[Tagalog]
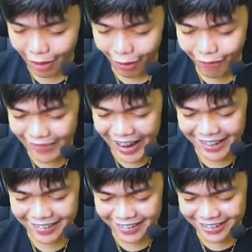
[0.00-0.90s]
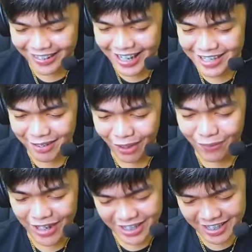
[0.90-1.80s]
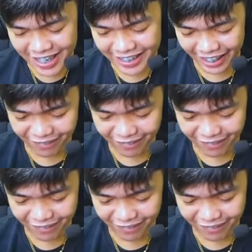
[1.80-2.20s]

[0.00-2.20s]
Oh my goodness, with the fascinating